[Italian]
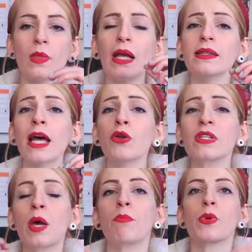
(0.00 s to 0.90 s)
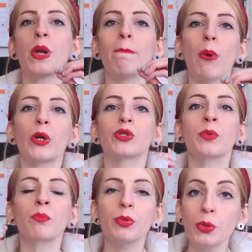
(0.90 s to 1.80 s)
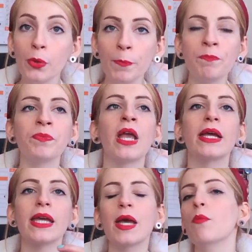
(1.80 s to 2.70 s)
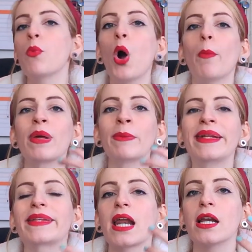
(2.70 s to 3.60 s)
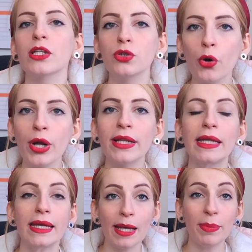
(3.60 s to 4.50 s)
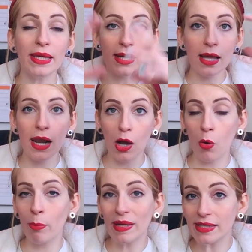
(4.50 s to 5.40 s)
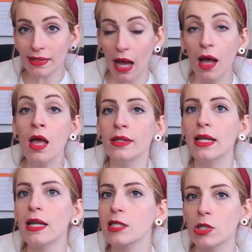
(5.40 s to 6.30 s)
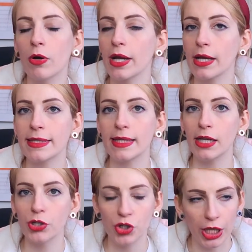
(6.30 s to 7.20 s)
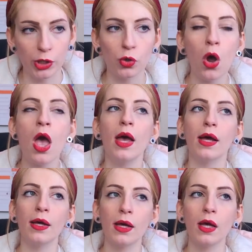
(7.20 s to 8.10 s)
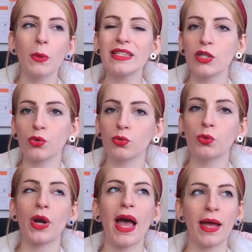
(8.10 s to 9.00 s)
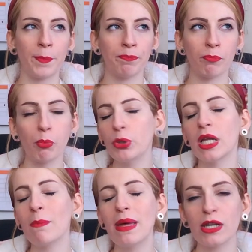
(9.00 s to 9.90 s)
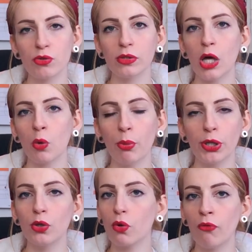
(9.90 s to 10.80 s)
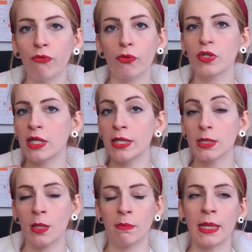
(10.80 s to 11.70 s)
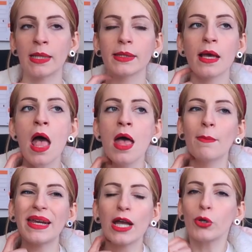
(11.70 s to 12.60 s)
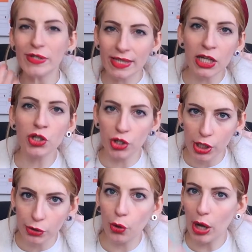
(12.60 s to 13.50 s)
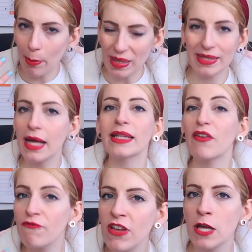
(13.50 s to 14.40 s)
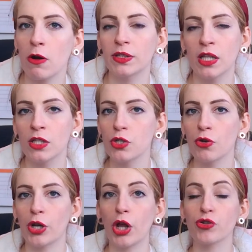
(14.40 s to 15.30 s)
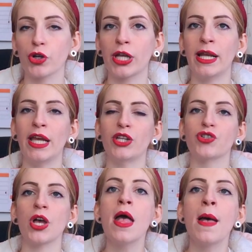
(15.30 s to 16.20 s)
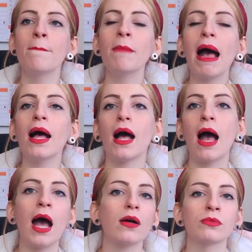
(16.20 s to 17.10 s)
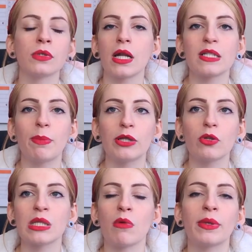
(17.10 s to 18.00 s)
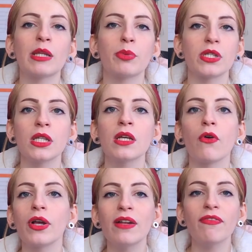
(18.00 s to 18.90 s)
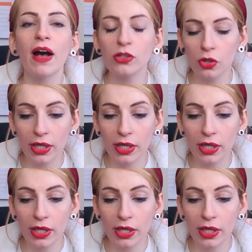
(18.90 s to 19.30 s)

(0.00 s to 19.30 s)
danno sempre un apporto in più che può permettere al lettore di capire la complessità della storia che sta leggendo. Eh, questa struttura ehm, potrebbe risultare un pochino confusa inizialmente perché costringe il lettore a prestare davvero attenzione a ciò che legge, ma ha un aspetto estremamente positivo, il fatto